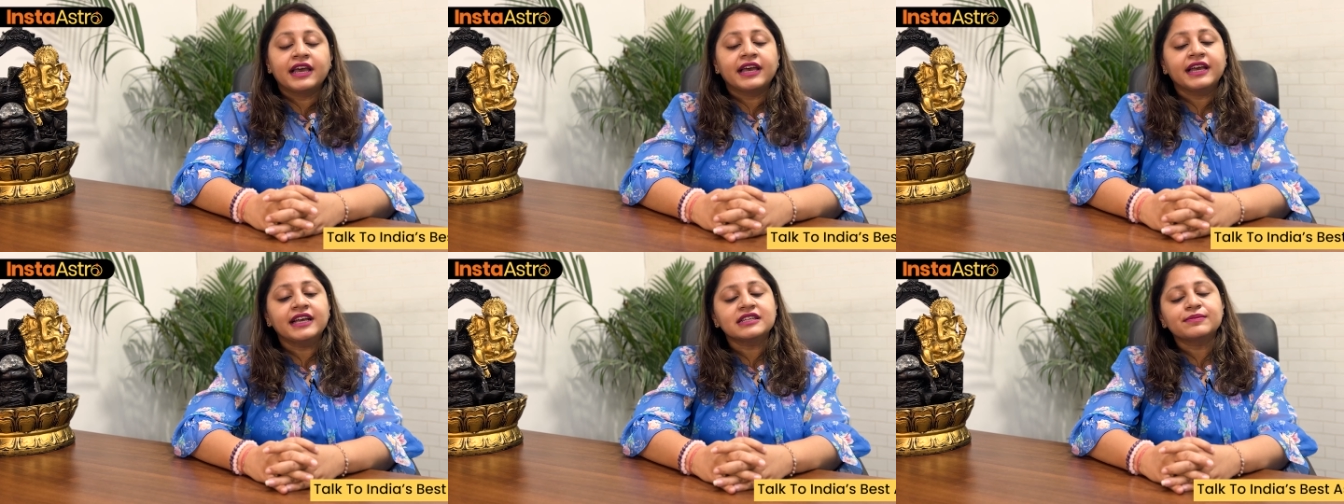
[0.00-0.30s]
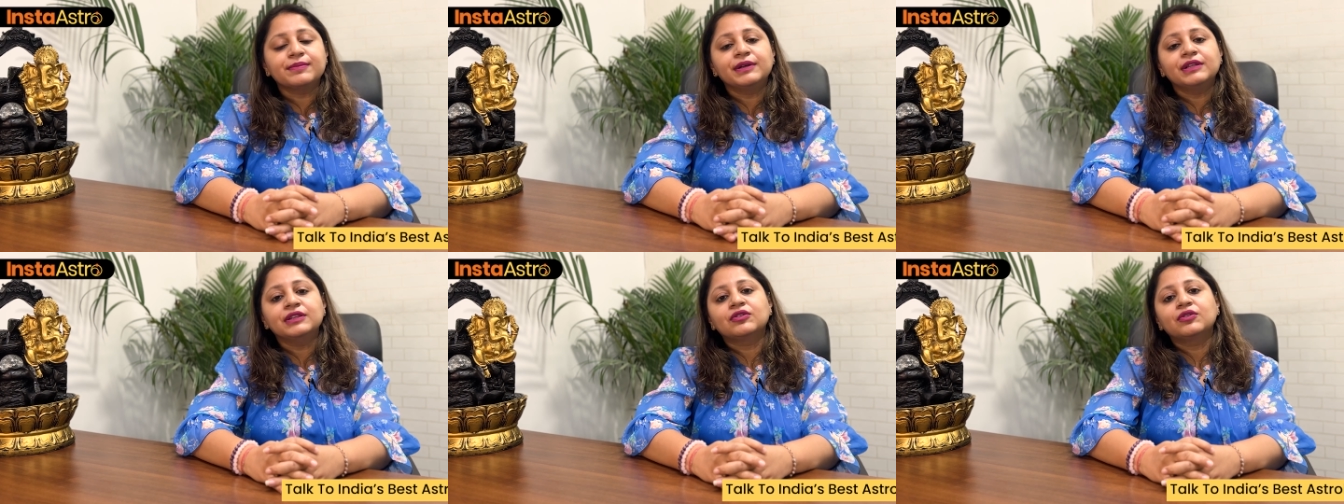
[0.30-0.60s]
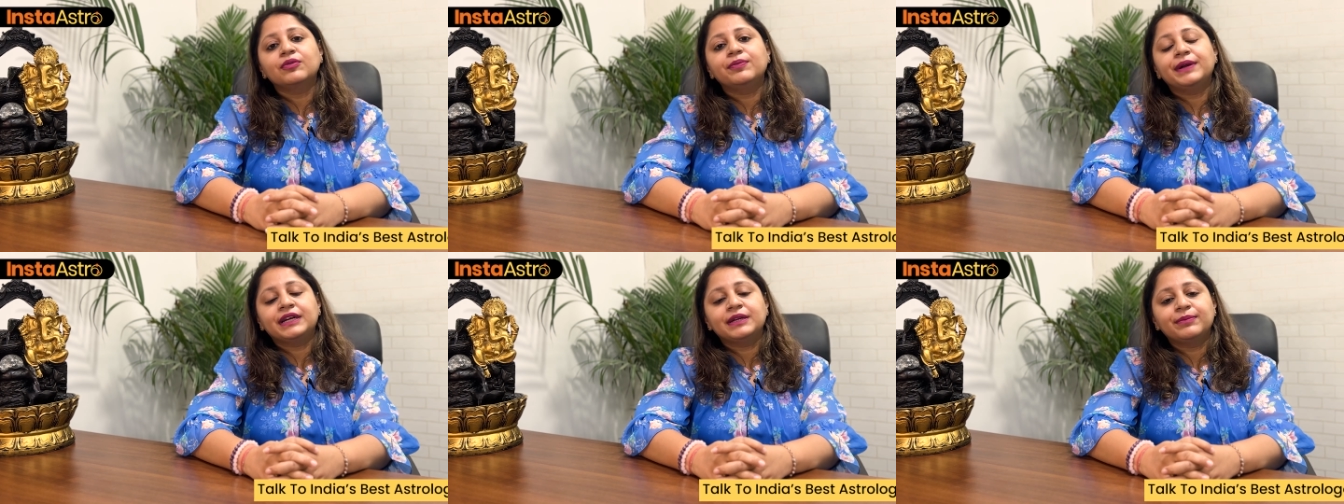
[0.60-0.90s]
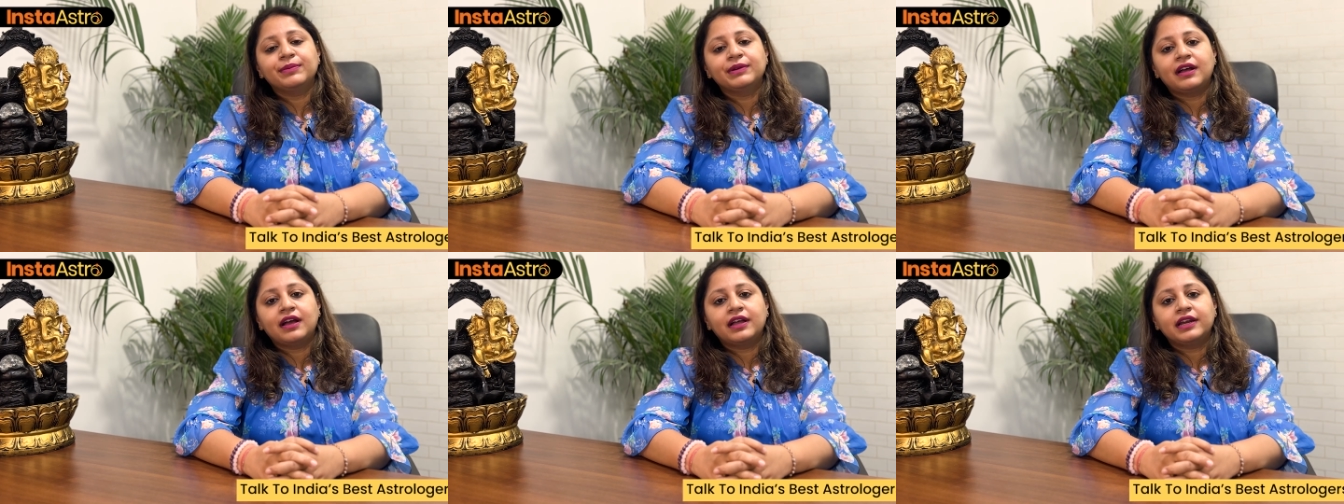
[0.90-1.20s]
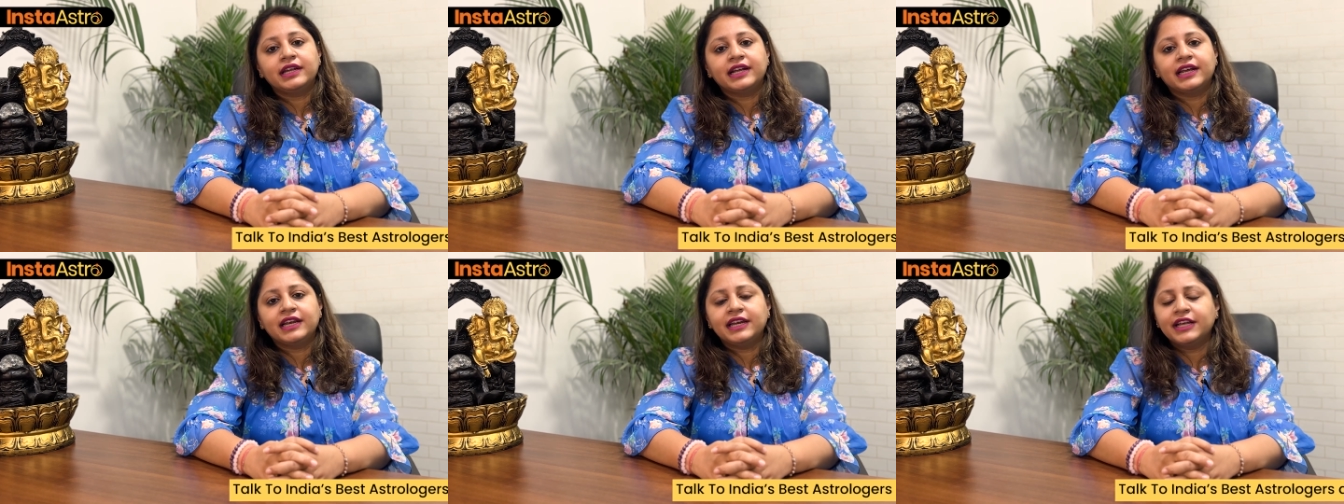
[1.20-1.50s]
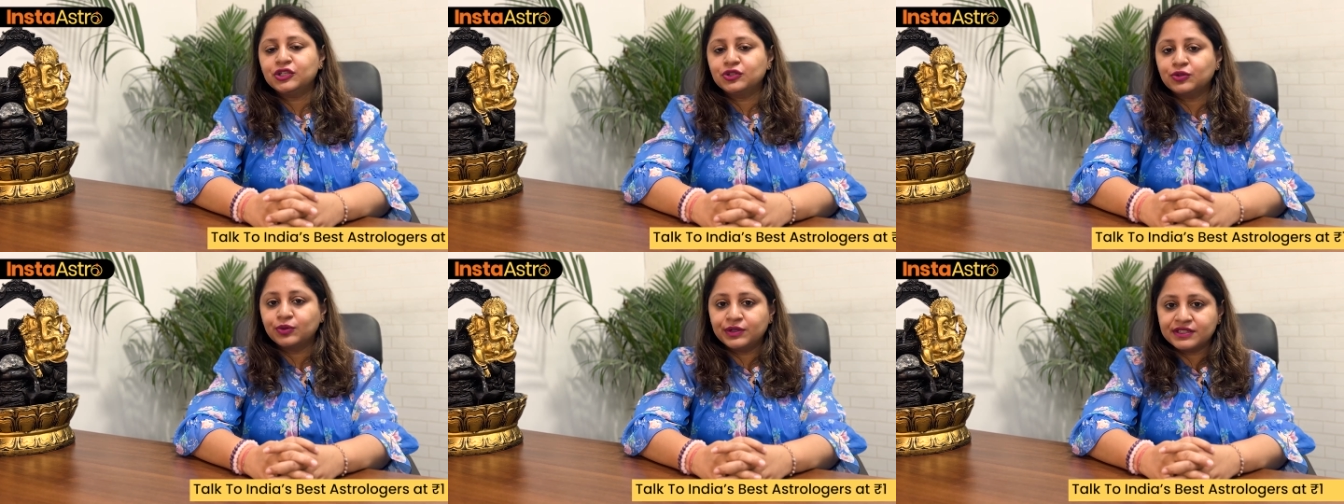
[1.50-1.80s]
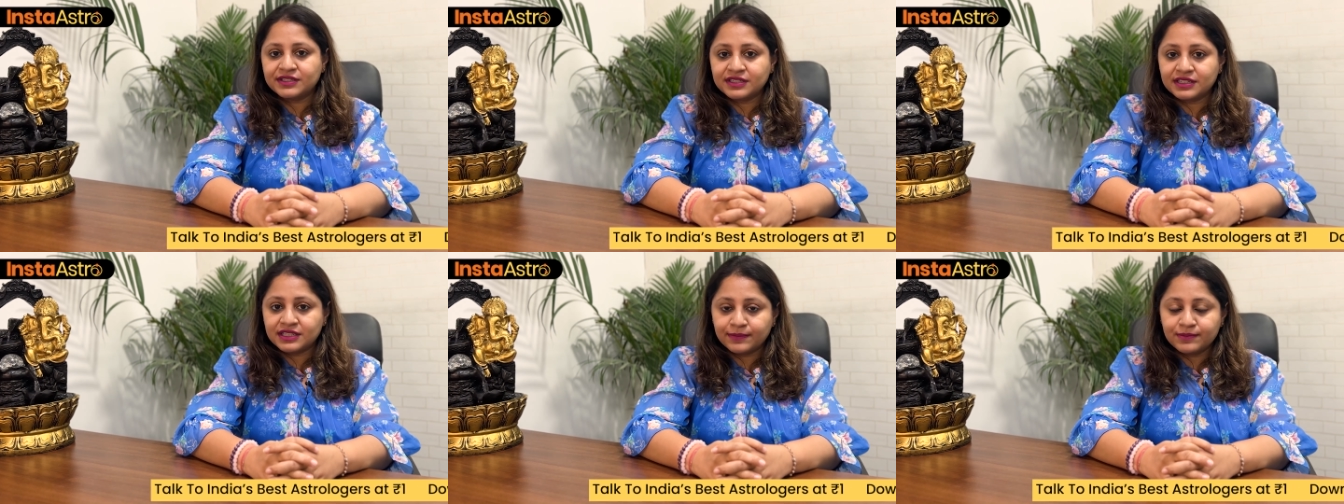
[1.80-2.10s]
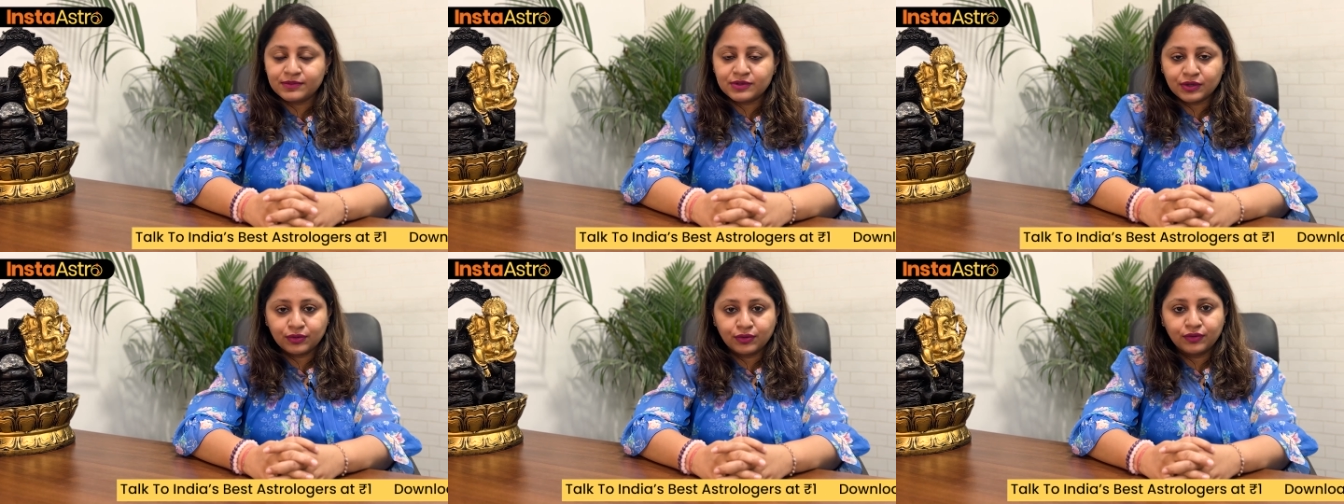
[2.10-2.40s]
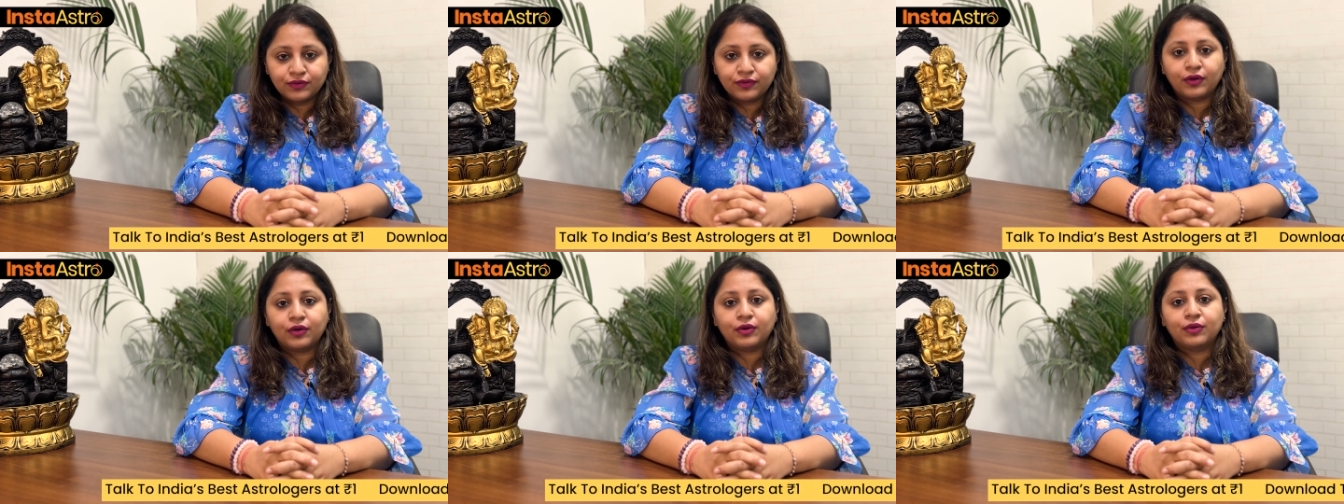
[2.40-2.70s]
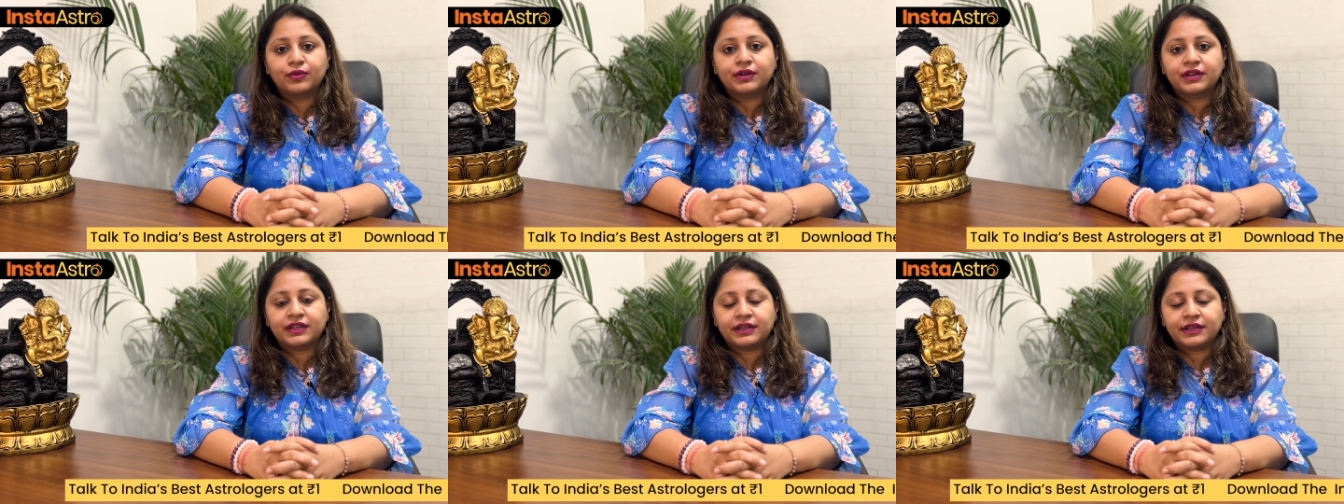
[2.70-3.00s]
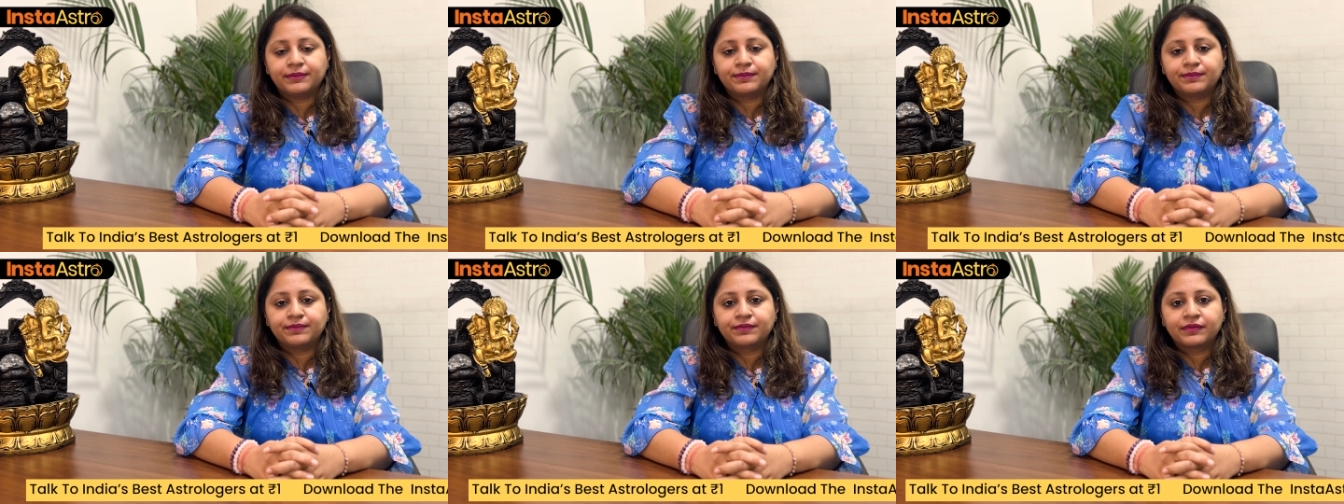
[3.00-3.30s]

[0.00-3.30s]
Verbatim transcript: इस मंथ को बेटर बनाने के लिए एक छोटी सी टिप ज़रूर फॉलो करें